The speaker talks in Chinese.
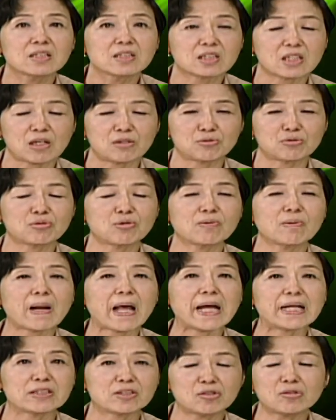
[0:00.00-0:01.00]
找出
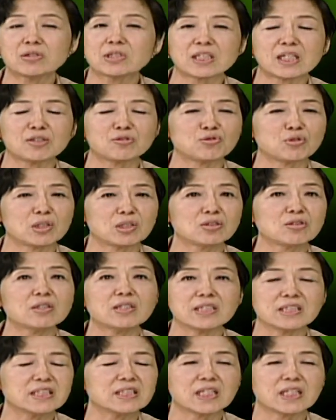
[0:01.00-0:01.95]
来就解决，就很